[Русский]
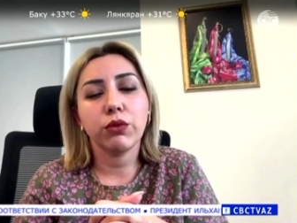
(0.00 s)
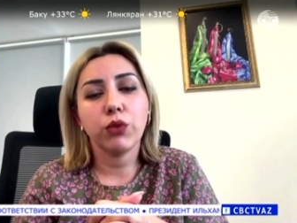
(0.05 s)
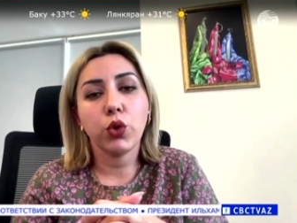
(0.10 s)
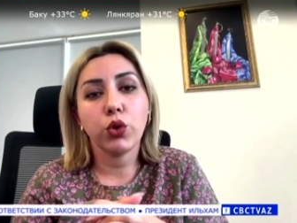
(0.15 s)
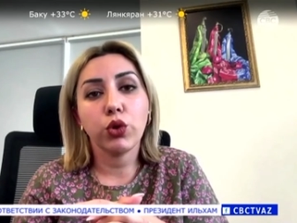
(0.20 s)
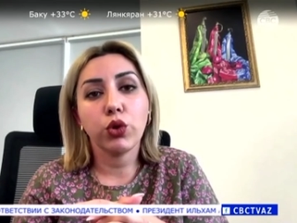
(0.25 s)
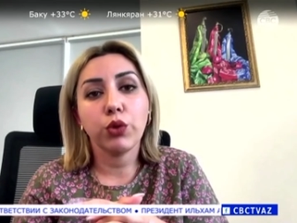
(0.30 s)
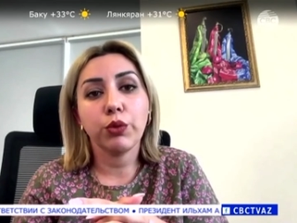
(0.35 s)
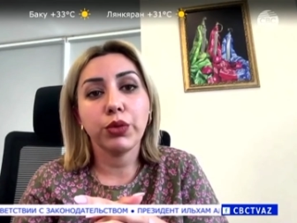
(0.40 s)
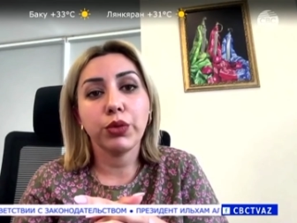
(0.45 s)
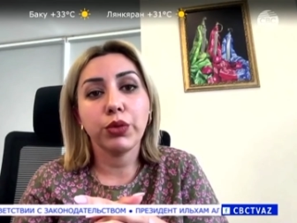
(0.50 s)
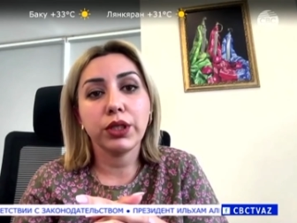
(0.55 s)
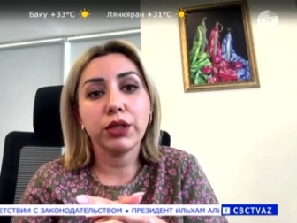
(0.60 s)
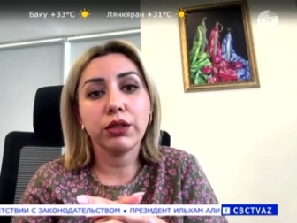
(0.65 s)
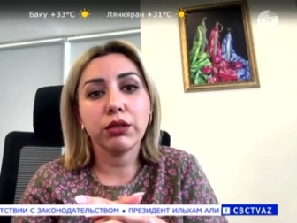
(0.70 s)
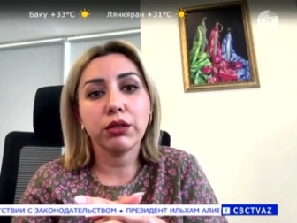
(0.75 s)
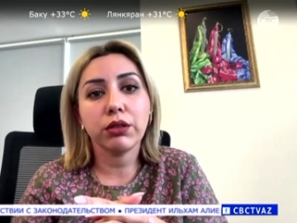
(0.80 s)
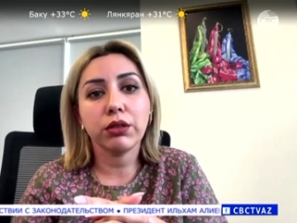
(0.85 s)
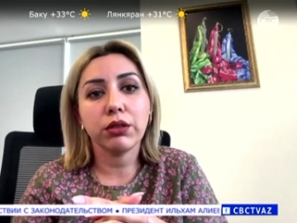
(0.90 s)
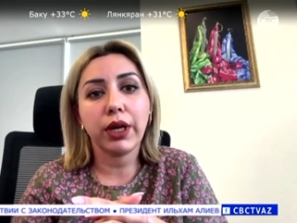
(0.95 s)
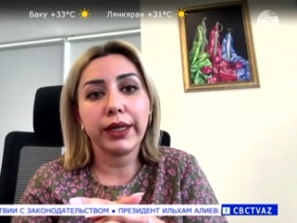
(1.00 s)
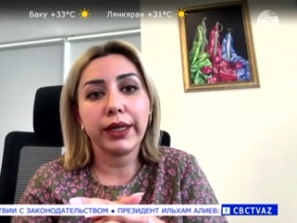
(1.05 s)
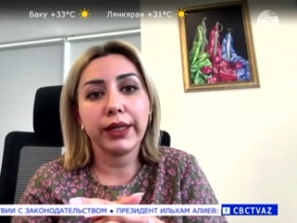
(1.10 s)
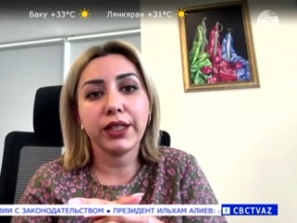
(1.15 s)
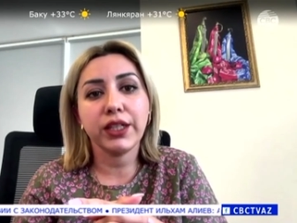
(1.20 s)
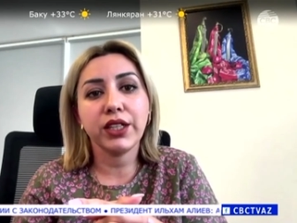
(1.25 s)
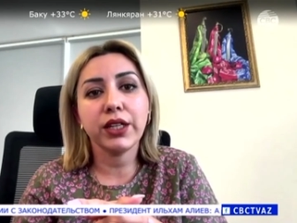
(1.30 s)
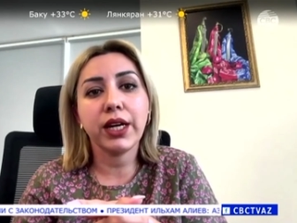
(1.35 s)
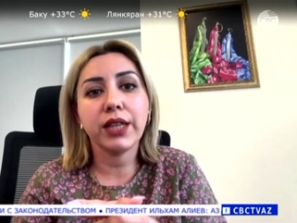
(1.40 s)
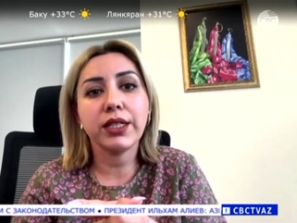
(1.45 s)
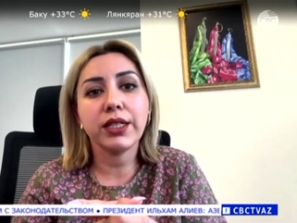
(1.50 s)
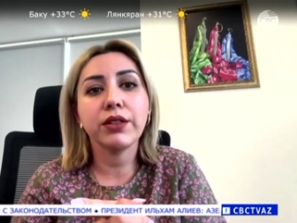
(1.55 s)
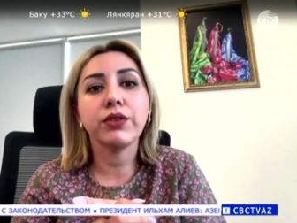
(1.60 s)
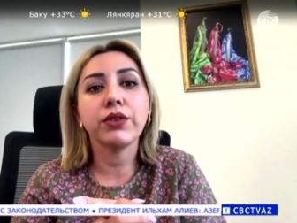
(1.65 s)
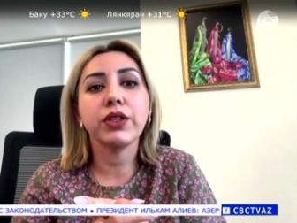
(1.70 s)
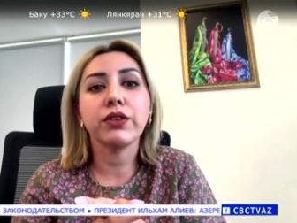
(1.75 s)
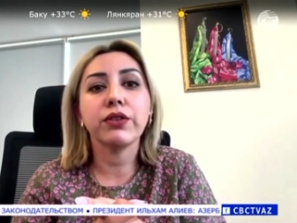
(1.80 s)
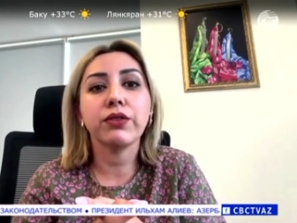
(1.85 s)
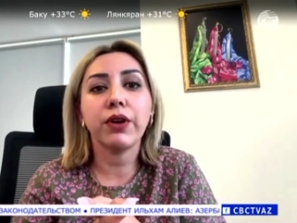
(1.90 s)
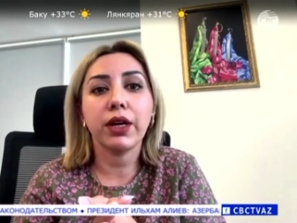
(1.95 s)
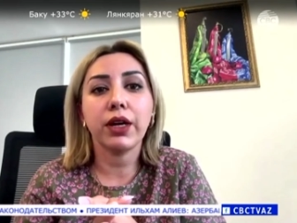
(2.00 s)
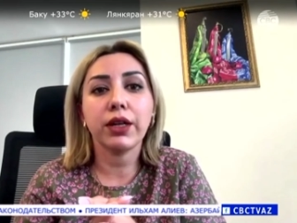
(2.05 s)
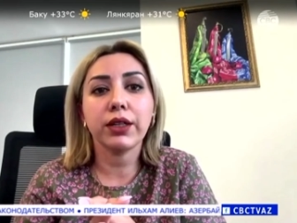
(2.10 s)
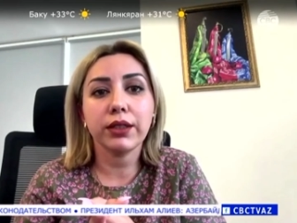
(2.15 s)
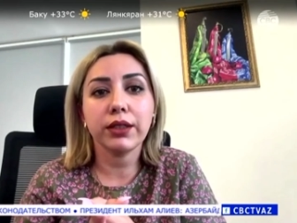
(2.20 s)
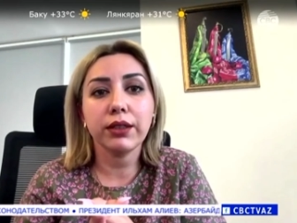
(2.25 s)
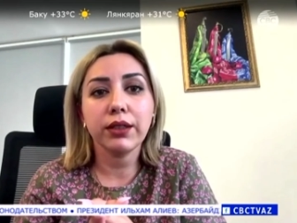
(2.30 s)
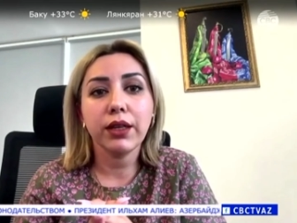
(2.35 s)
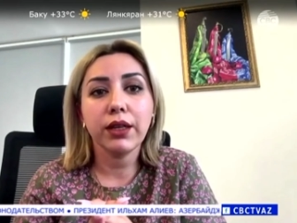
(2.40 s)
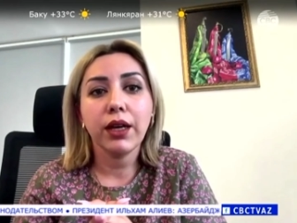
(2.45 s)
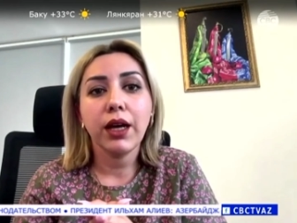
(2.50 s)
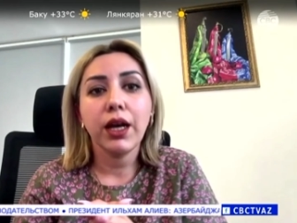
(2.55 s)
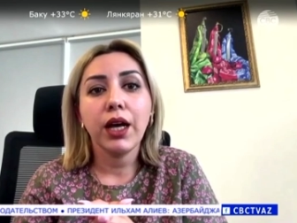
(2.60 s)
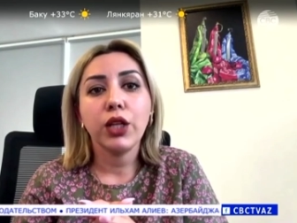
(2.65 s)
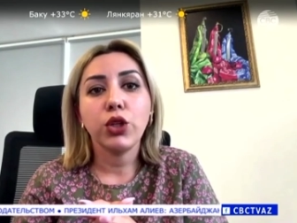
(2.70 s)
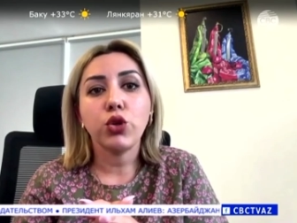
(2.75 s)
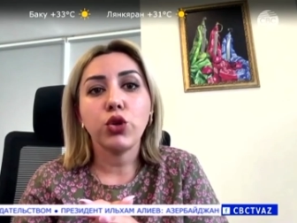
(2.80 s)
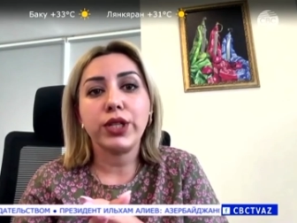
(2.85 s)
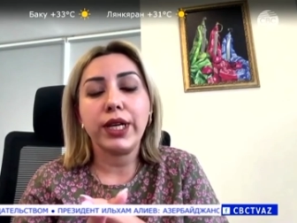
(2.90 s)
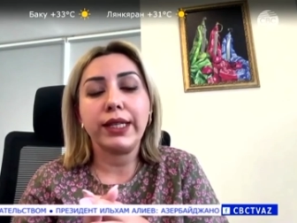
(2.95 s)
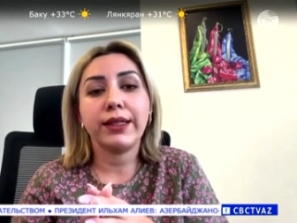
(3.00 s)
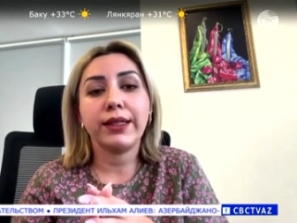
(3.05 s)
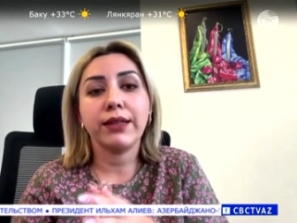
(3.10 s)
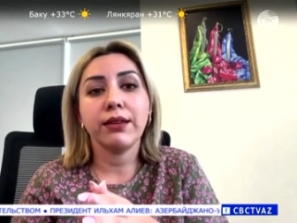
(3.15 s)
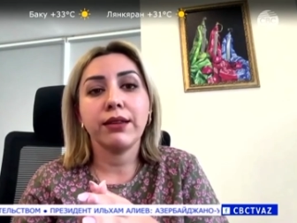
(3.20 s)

могут быть э, какие-то негативные факты, то есть